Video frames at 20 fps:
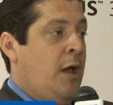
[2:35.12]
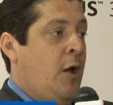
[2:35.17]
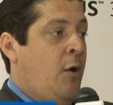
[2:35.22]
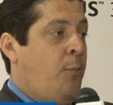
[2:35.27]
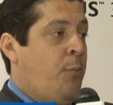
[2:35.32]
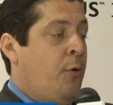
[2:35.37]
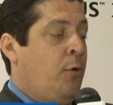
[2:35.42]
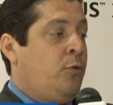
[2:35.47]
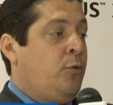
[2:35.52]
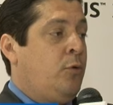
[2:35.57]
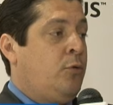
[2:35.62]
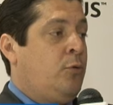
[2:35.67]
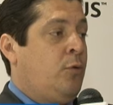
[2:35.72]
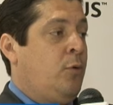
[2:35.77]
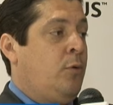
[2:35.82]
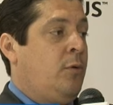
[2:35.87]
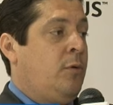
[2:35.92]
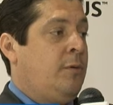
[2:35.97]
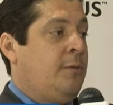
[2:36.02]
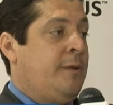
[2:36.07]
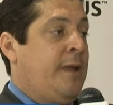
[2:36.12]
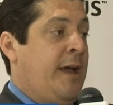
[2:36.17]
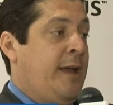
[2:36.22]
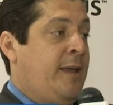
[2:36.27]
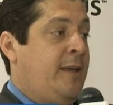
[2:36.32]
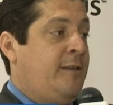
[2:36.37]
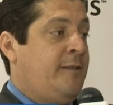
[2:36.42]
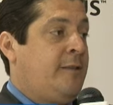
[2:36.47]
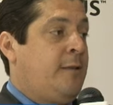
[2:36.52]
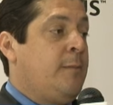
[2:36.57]
é o produto da
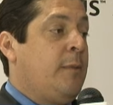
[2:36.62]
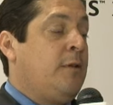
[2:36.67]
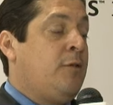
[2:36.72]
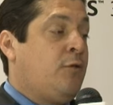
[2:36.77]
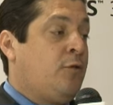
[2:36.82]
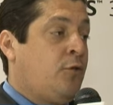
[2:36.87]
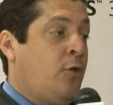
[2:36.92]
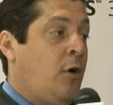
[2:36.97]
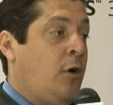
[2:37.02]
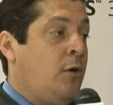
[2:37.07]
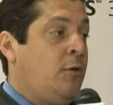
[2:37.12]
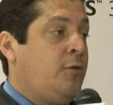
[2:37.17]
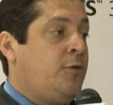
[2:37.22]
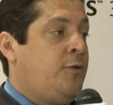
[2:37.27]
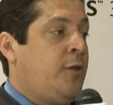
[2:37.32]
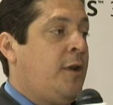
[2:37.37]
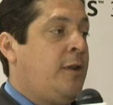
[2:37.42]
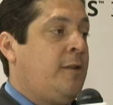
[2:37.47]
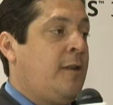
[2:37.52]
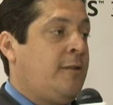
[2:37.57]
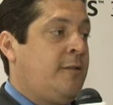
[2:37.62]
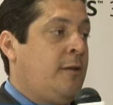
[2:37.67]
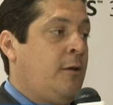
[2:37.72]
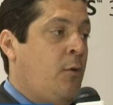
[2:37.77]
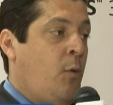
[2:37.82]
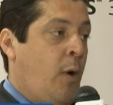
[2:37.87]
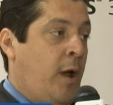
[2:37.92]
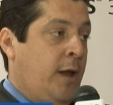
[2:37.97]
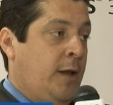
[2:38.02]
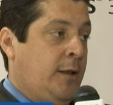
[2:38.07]
Eastman Solos
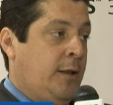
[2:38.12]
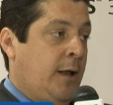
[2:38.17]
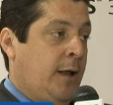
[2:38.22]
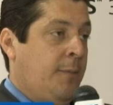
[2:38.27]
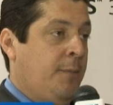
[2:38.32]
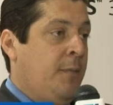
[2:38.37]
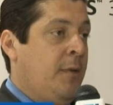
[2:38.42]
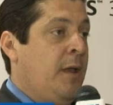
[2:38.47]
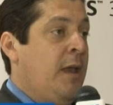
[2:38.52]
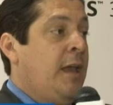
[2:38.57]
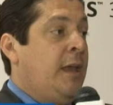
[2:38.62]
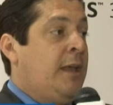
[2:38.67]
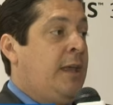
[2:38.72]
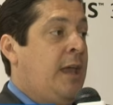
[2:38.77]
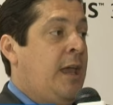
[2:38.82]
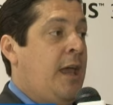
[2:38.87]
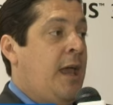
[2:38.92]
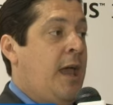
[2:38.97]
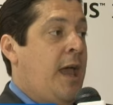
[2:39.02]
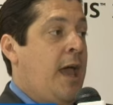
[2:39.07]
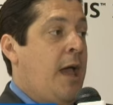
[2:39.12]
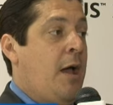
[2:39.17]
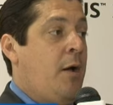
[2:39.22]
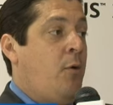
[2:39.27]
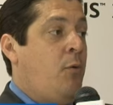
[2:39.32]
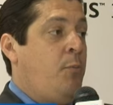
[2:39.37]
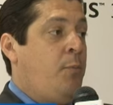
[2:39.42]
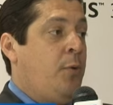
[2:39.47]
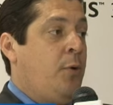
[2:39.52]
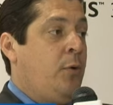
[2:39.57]
3050, que é
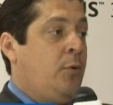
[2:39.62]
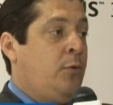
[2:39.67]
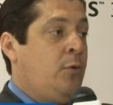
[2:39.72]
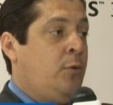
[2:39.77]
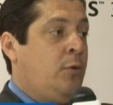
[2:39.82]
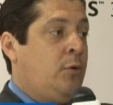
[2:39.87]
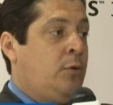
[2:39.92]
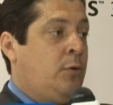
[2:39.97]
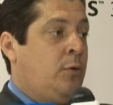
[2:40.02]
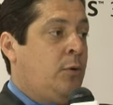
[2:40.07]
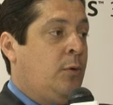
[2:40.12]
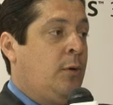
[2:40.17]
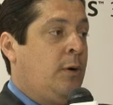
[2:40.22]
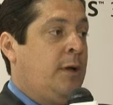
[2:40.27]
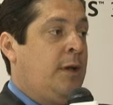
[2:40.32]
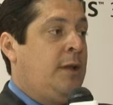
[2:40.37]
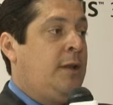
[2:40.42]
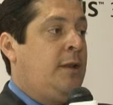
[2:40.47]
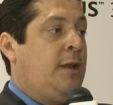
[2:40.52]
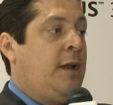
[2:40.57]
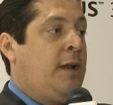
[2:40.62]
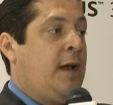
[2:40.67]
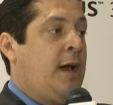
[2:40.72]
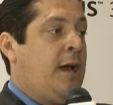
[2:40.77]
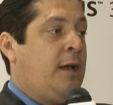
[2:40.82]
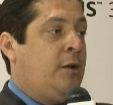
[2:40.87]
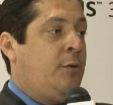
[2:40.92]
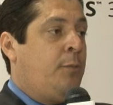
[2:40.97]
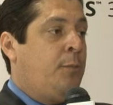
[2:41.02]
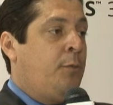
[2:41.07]
um produto
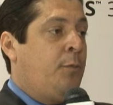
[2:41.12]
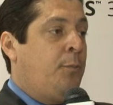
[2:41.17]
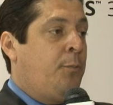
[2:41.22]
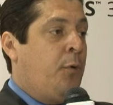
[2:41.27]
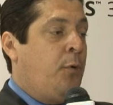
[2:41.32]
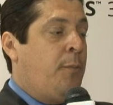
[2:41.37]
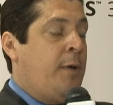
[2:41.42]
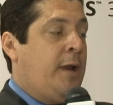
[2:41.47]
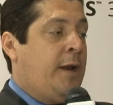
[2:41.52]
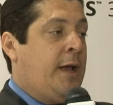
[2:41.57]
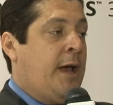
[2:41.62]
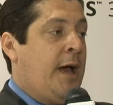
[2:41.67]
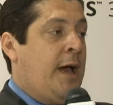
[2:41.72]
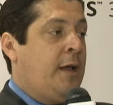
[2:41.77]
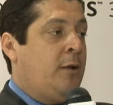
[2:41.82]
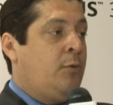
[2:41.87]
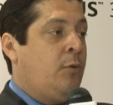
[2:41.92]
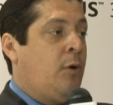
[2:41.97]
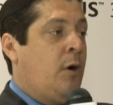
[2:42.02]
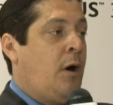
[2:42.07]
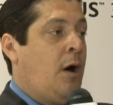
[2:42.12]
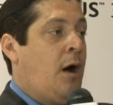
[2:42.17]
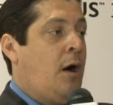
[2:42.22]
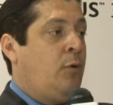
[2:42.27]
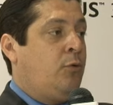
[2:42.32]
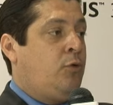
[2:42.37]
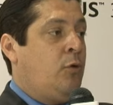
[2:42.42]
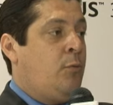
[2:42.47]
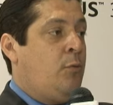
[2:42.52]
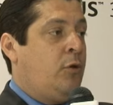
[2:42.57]
indicado para o mercado
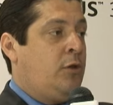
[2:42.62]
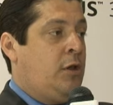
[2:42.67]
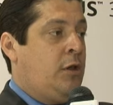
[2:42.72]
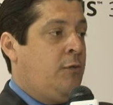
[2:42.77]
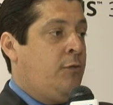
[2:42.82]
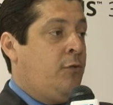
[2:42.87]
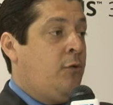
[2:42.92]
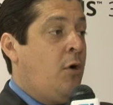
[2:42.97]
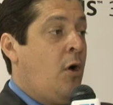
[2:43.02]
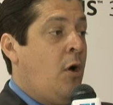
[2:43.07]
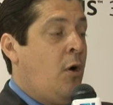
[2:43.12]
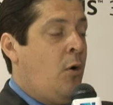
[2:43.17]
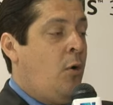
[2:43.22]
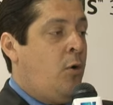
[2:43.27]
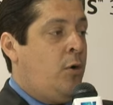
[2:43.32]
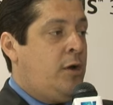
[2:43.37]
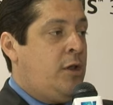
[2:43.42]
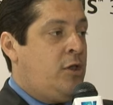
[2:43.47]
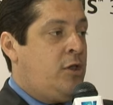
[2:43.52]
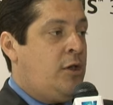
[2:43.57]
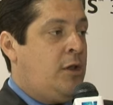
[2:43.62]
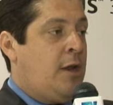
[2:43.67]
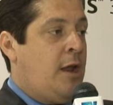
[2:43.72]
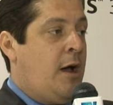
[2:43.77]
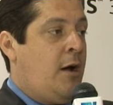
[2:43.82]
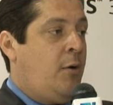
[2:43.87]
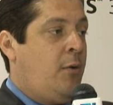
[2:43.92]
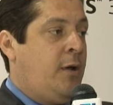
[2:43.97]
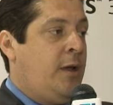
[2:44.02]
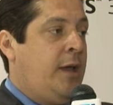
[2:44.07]
automotivo
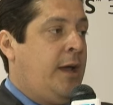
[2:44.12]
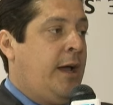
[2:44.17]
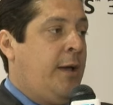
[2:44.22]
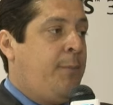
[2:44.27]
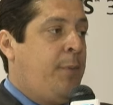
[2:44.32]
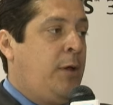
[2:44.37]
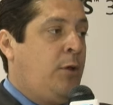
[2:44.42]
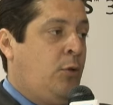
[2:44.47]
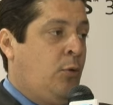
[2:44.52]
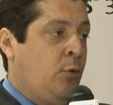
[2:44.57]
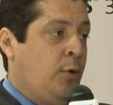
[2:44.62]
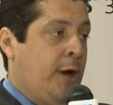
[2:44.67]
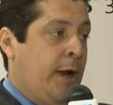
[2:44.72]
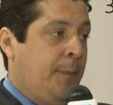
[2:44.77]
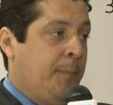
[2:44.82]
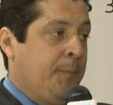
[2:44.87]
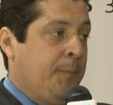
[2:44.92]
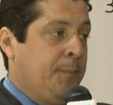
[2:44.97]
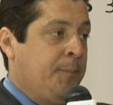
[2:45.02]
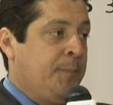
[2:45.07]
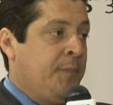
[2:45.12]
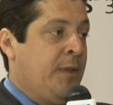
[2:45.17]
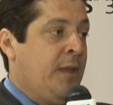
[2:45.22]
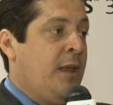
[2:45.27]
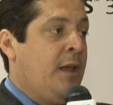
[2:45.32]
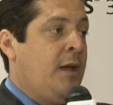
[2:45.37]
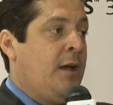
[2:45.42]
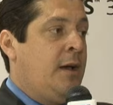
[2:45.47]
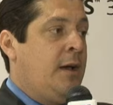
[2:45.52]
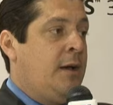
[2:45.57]
original e repintura.
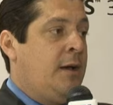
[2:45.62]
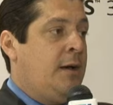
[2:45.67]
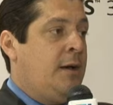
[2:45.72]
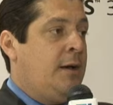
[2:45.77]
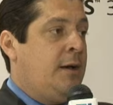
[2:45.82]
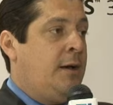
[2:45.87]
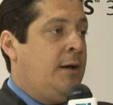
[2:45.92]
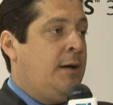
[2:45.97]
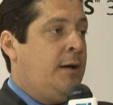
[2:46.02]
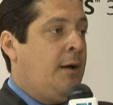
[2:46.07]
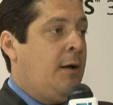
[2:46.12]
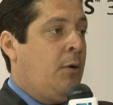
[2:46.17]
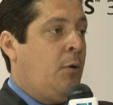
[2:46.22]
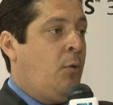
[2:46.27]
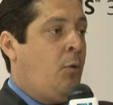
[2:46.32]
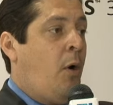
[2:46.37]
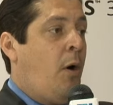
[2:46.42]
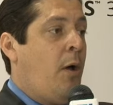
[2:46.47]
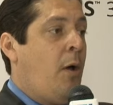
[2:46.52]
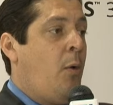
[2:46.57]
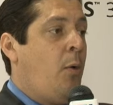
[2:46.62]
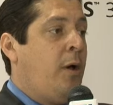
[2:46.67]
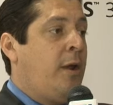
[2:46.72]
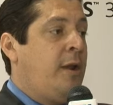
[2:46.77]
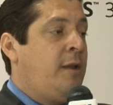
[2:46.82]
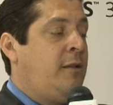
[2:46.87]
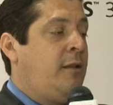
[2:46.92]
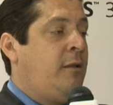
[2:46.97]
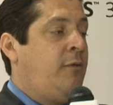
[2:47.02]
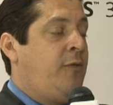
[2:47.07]
Uh, qual é o
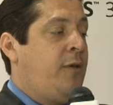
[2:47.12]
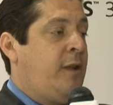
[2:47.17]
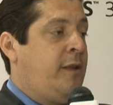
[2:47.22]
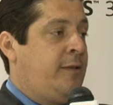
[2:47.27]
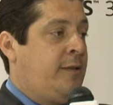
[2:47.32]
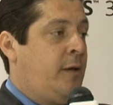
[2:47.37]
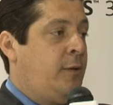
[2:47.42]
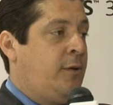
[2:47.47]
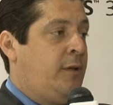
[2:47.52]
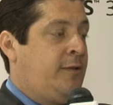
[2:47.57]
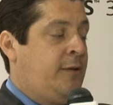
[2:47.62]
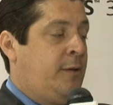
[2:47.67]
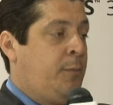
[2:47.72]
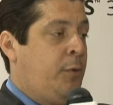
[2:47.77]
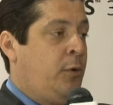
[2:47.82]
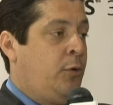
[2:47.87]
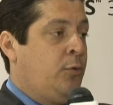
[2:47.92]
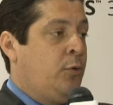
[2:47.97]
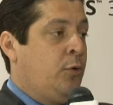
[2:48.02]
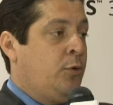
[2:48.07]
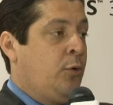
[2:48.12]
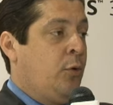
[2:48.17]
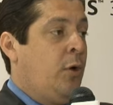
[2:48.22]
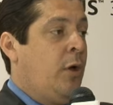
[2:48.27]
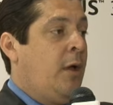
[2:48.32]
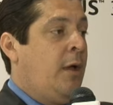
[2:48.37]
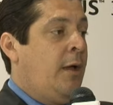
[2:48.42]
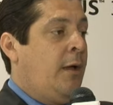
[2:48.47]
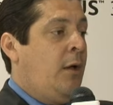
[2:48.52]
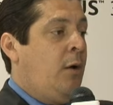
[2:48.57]
grande diferencial desse produto?
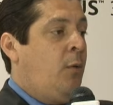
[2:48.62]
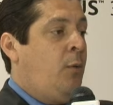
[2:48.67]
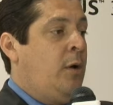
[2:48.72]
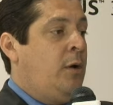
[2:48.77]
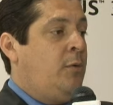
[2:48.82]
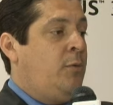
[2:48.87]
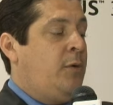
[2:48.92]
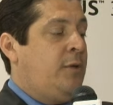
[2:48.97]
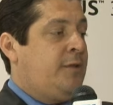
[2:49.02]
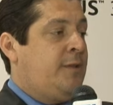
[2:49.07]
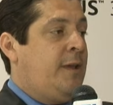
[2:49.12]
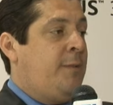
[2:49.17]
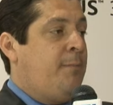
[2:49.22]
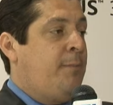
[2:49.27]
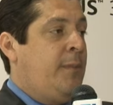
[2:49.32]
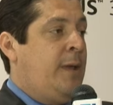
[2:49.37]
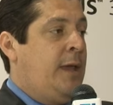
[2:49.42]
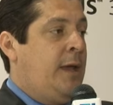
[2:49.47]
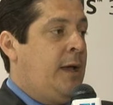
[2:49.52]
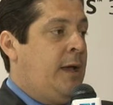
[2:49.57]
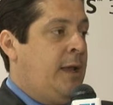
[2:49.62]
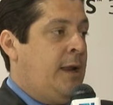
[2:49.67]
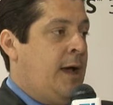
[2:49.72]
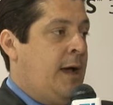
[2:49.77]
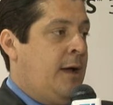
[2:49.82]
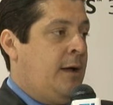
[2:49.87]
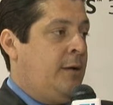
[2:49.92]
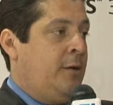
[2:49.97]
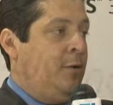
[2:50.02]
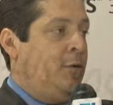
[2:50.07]
Quando você
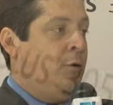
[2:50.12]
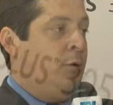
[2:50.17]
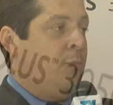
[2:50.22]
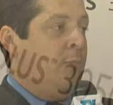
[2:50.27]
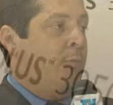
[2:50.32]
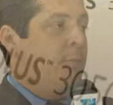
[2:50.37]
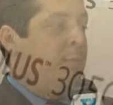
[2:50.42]
migra de um,